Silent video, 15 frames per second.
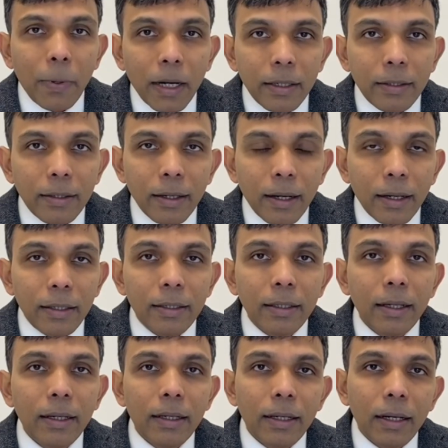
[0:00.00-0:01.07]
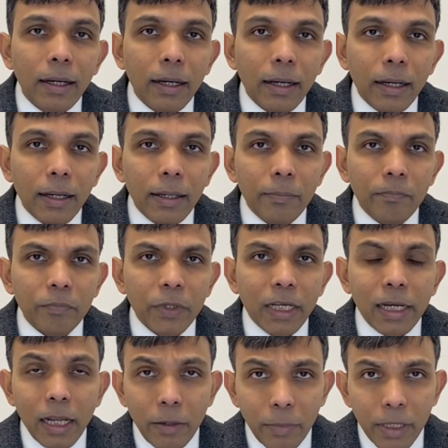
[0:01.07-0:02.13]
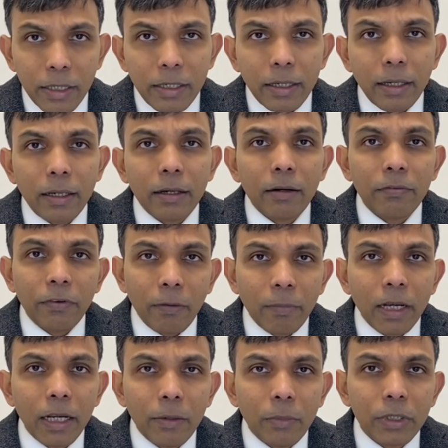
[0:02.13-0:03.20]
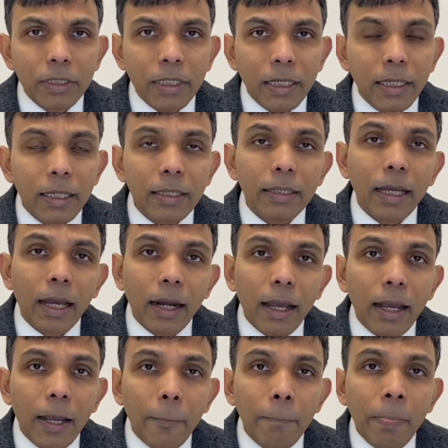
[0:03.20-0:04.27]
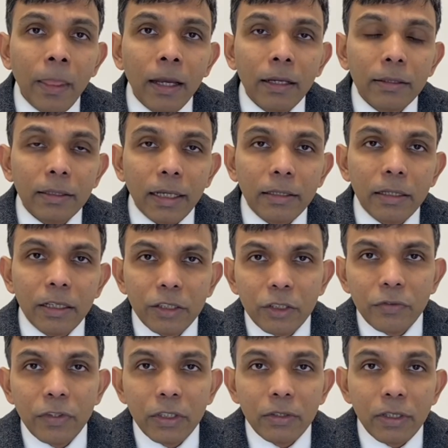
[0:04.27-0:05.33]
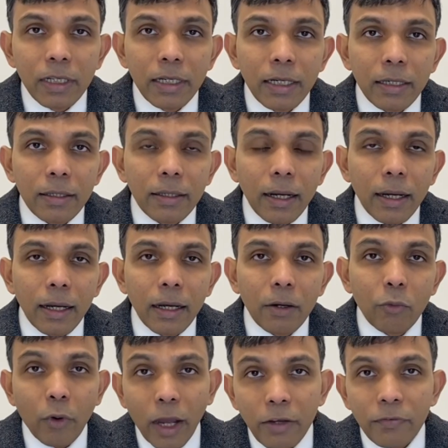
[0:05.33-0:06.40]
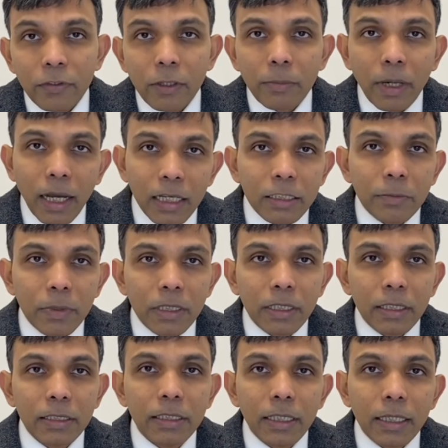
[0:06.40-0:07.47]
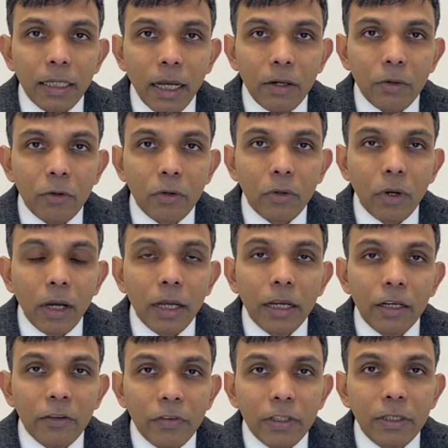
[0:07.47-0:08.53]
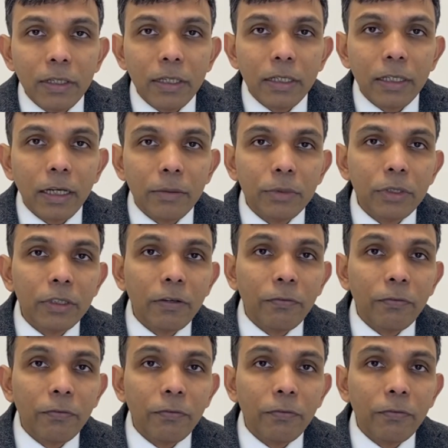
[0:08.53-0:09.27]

পার্টনার ক্লেমেন্টের um, ফ্যামিলির মধ্যে তারা তাদের ইন্ডিভিজুয়ালের ওয়াইফ uh, অথবা হাজব্যান্ডের যে কারো ইন্ডিভিজুয়াল ইনকাম যদি